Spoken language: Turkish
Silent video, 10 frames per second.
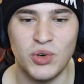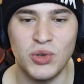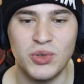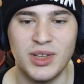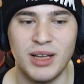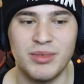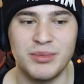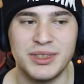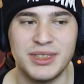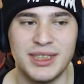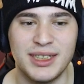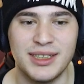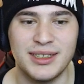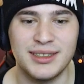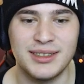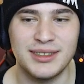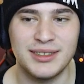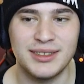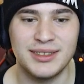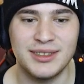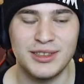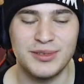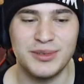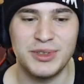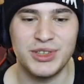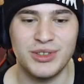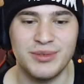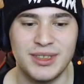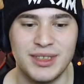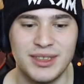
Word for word: Oy kullanmamış ya. Dur bir şey olma.